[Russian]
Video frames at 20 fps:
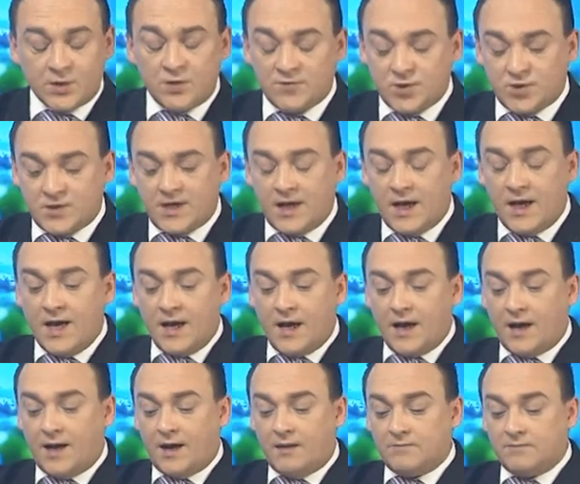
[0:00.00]
Все-таки
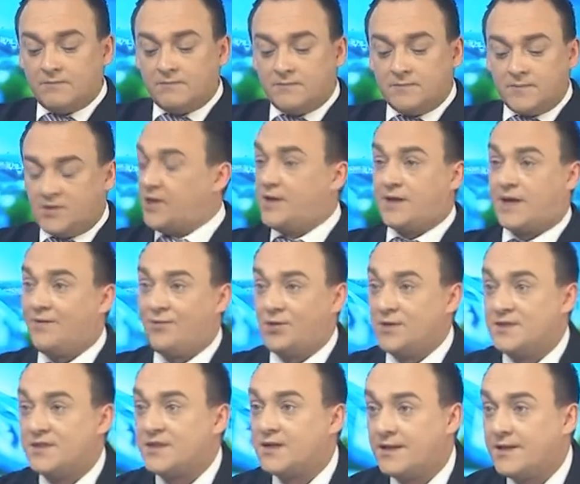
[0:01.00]
а, ни для кого
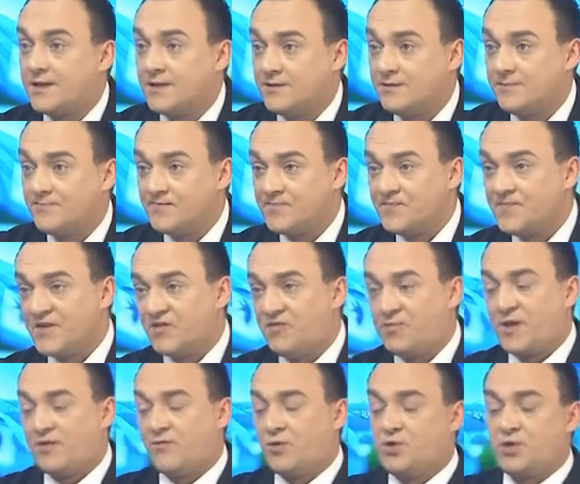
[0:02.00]
не секрет, в
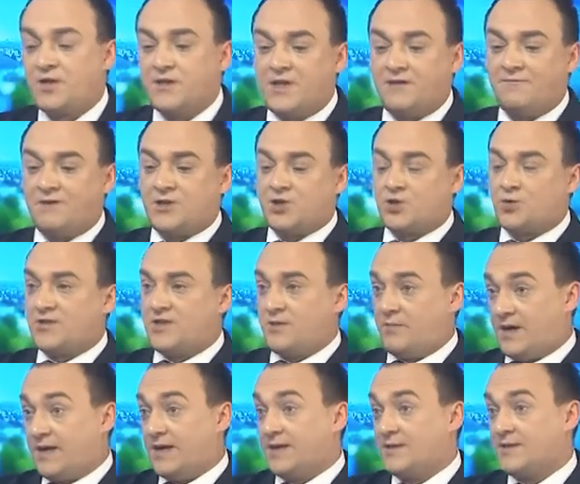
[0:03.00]
первую очередь для вас, что
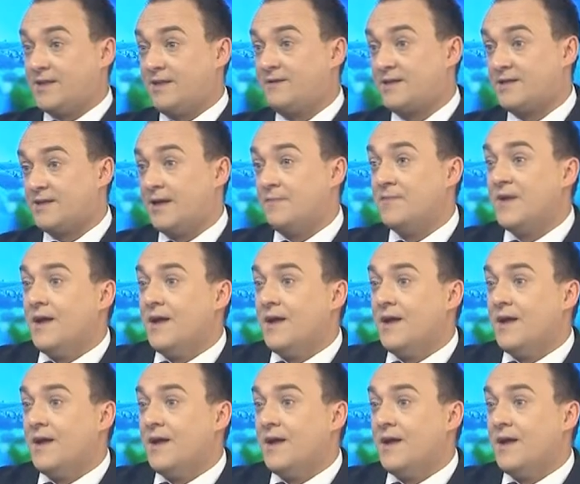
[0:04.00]
зима это, наверное,